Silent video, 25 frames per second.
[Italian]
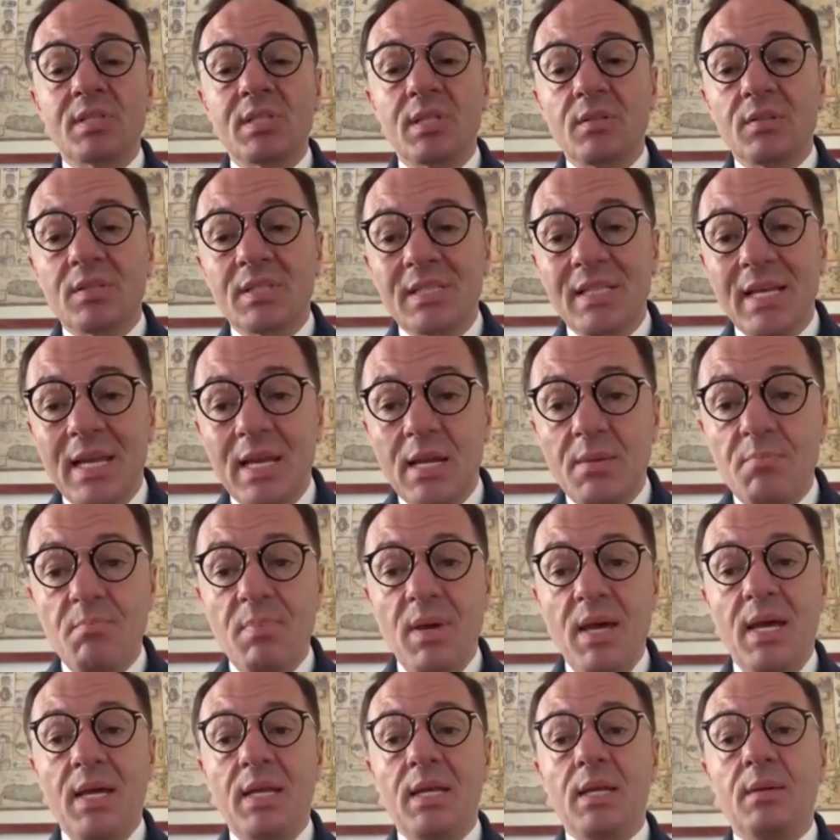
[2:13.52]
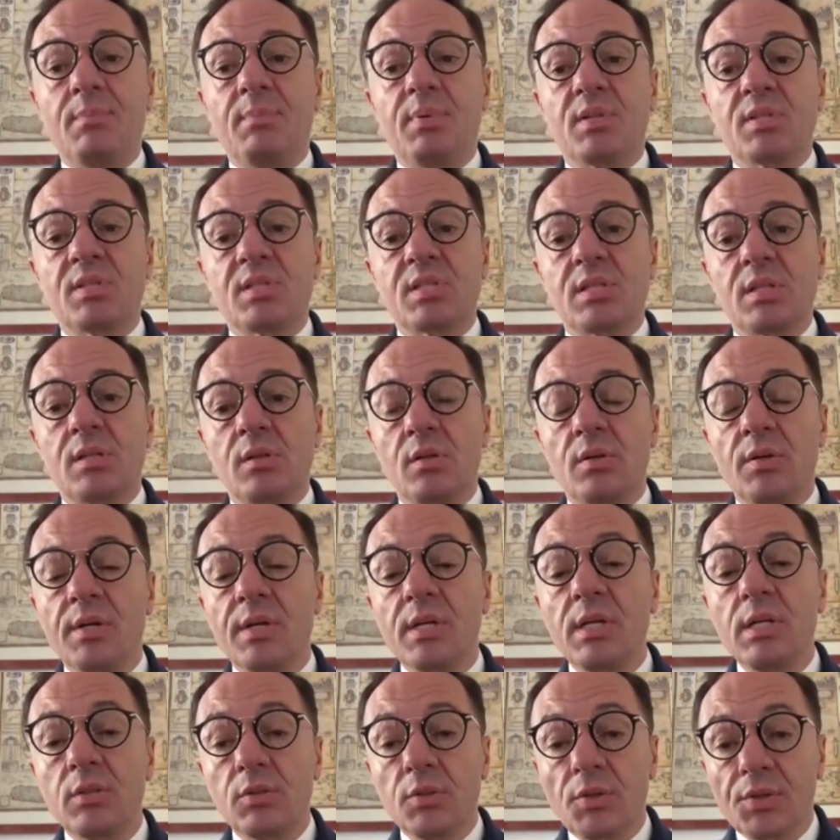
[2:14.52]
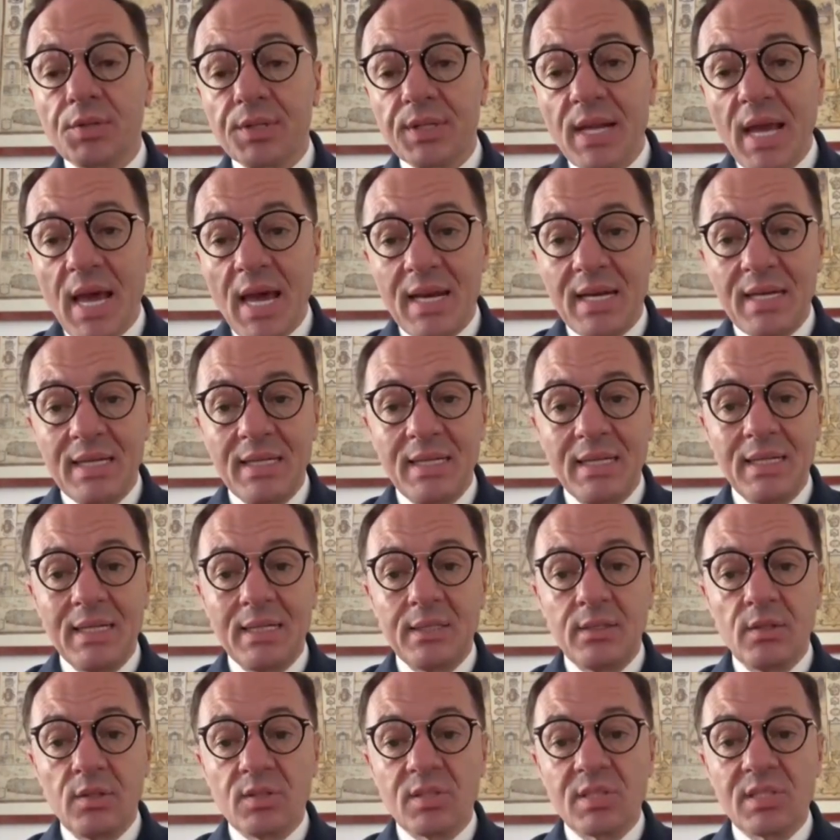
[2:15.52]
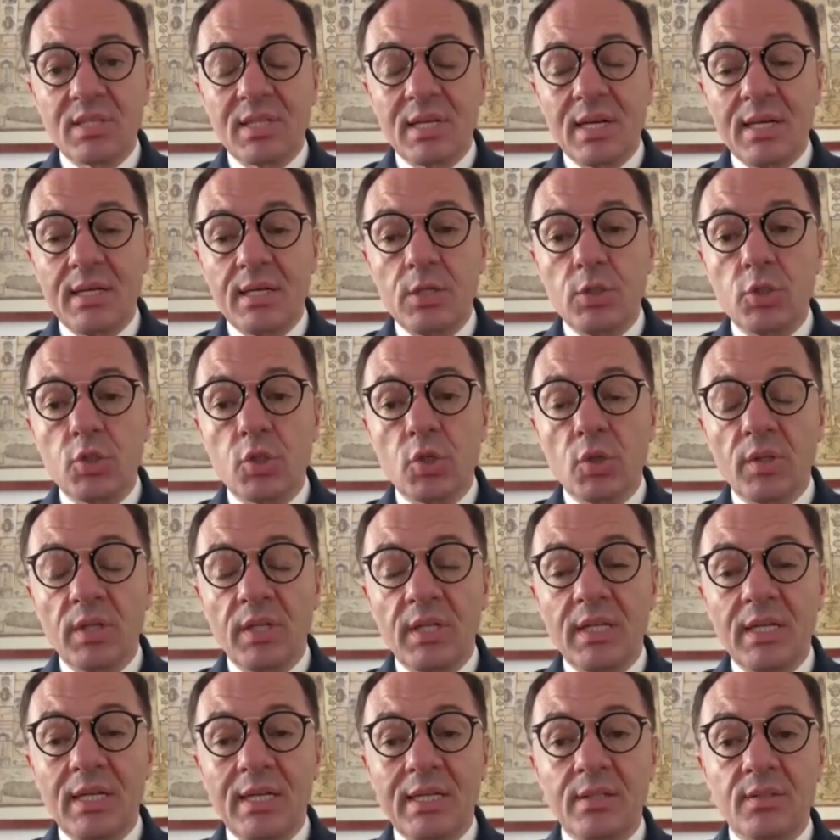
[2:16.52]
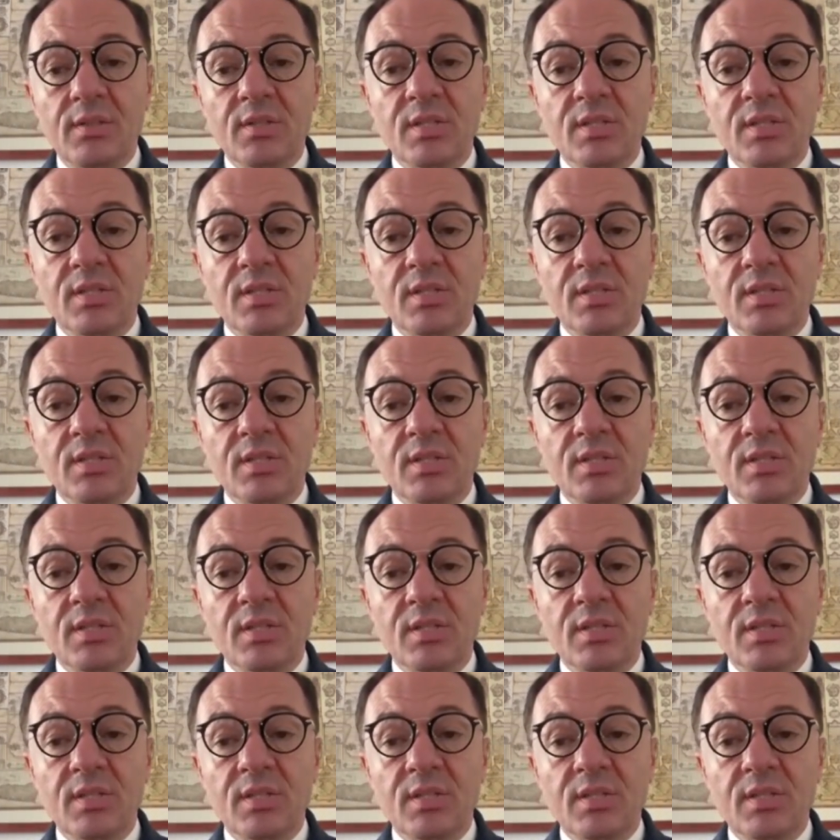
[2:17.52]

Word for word: stare bene, possano ritornare nella nostra regione, nella nostra